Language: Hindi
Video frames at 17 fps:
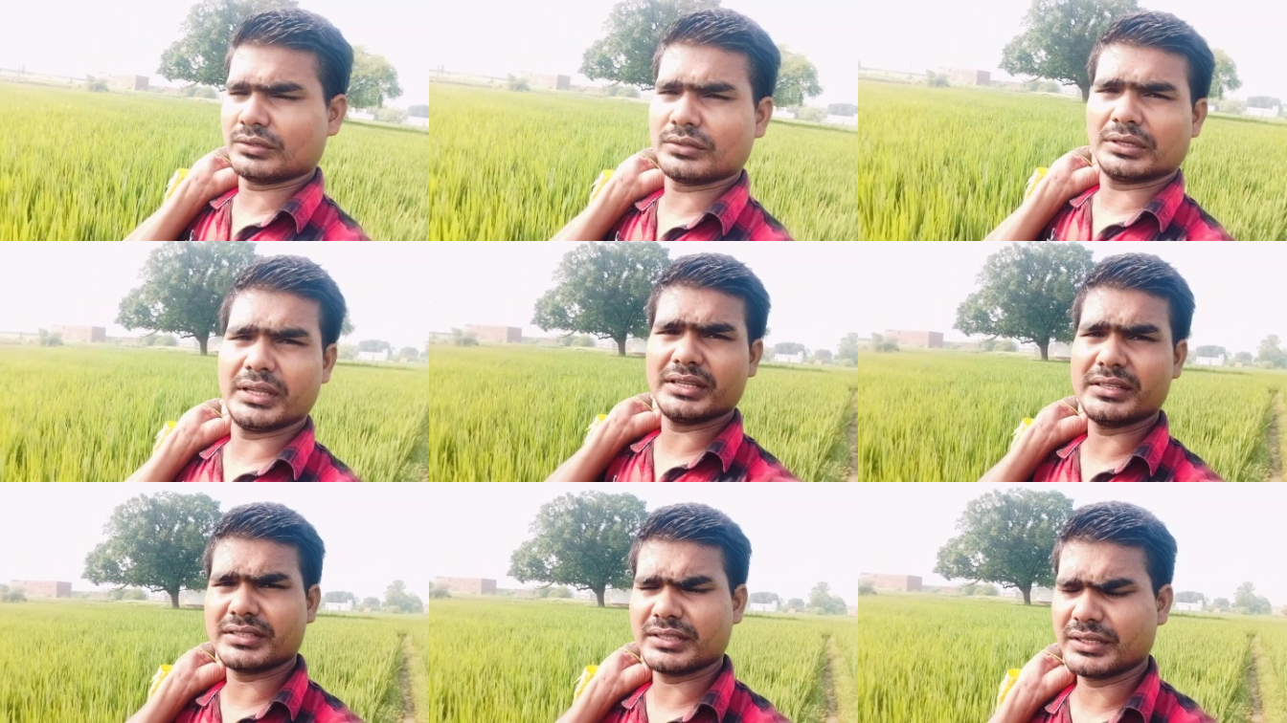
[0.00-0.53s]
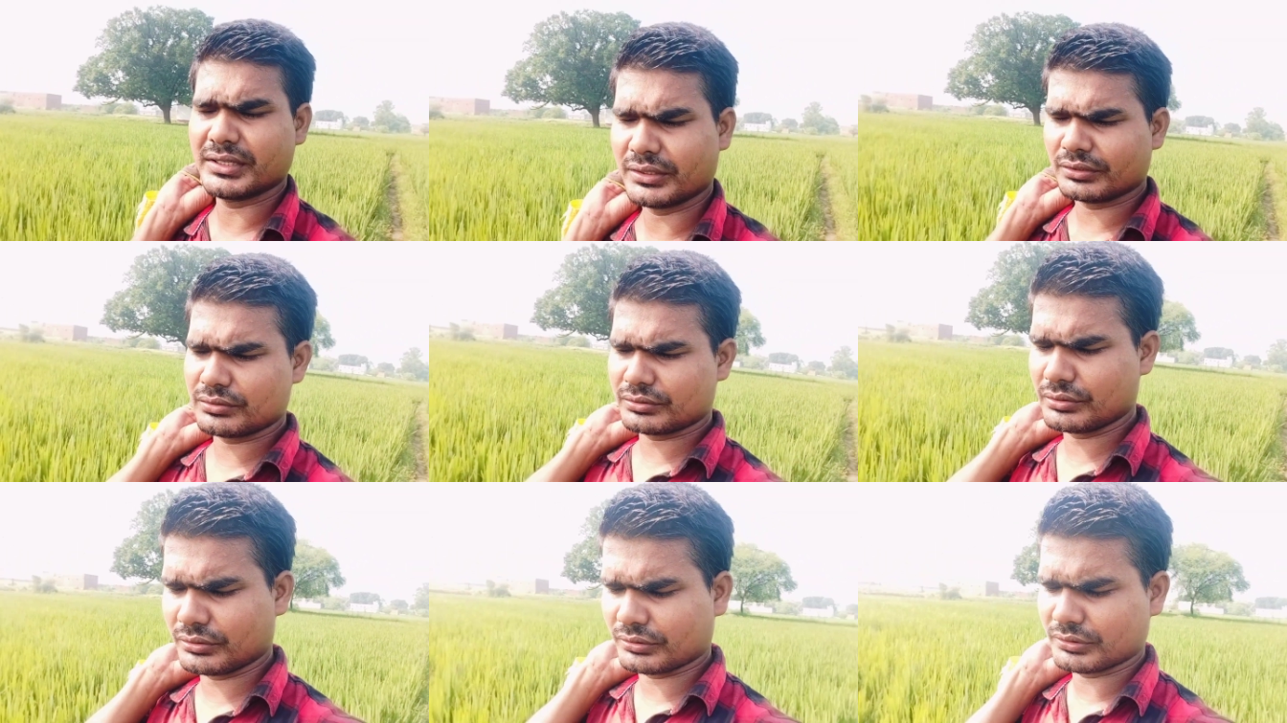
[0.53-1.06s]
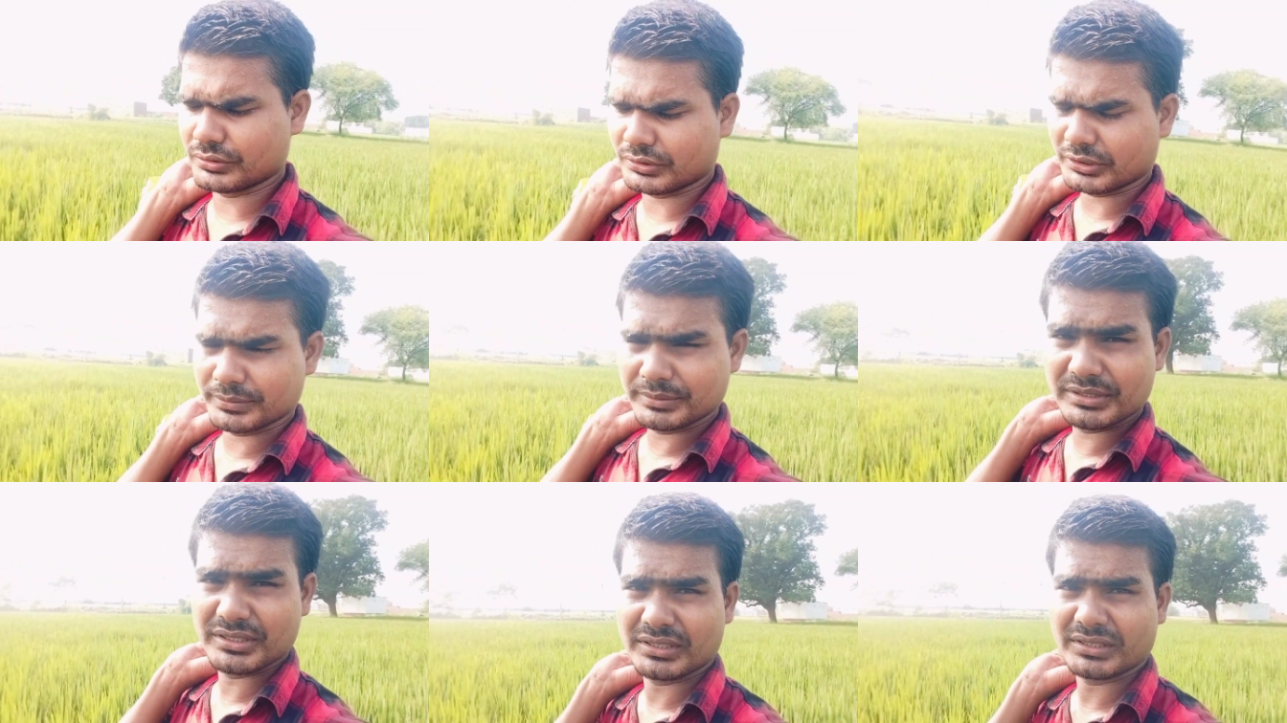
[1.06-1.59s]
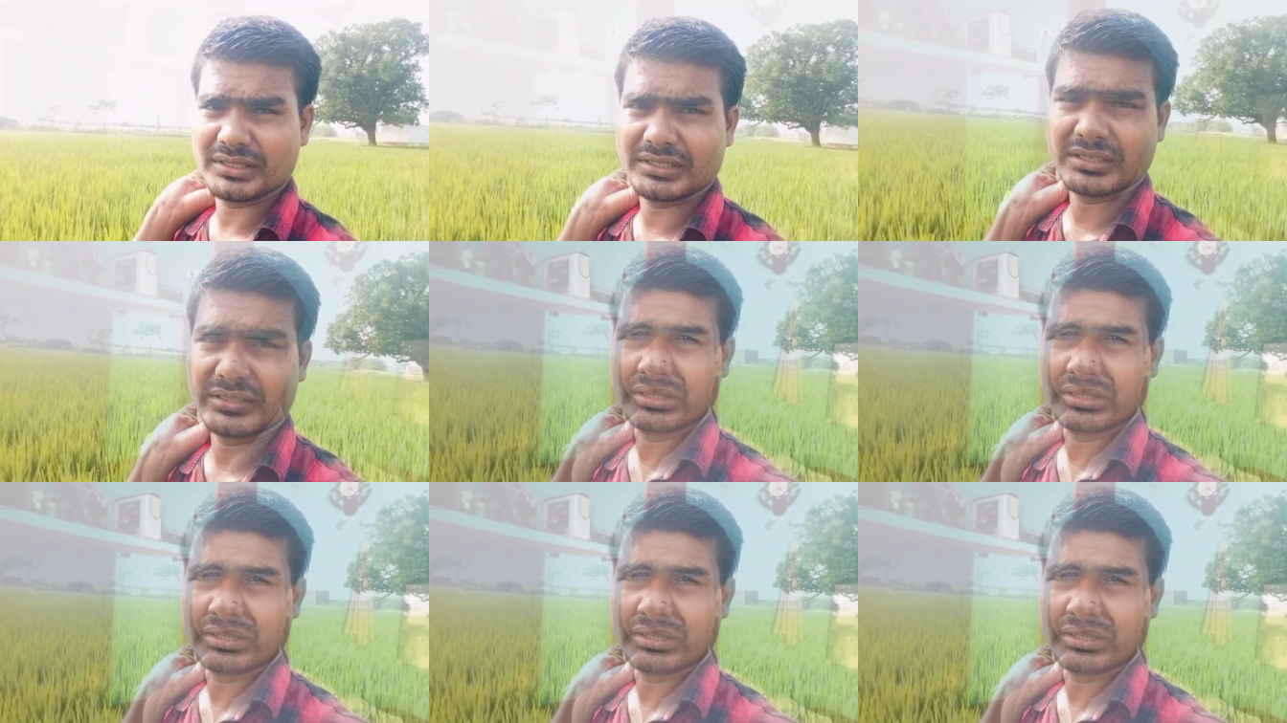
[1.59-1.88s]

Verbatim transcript: तो यही सीन है दोस्तों अभी चलते हैं